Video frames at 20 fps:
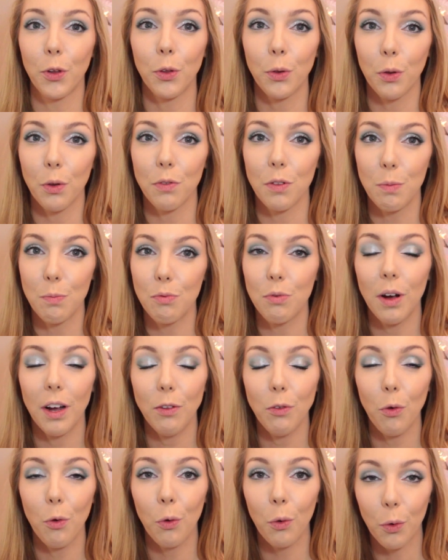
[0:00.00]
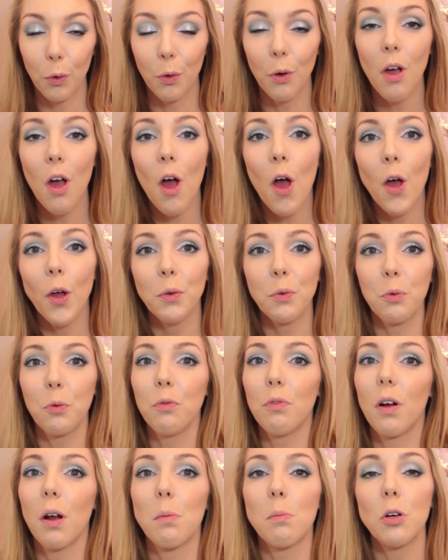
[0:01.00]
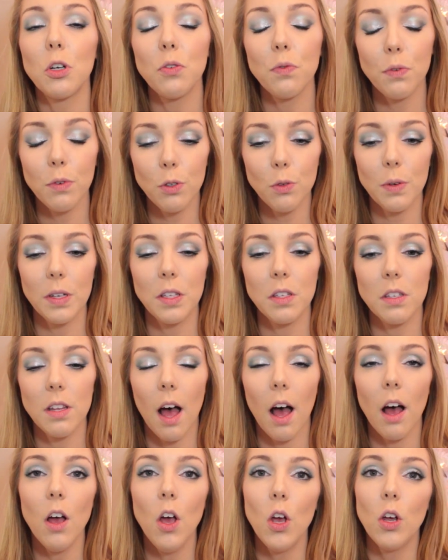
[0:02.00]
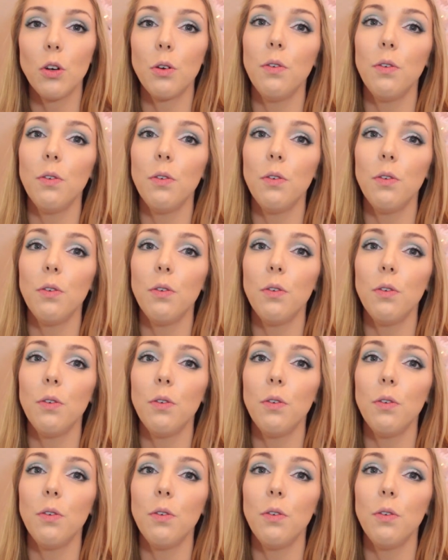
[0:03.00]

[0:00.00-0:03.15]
notre vie pour être heureux. Donc voilà, moi je vous souhaite ça.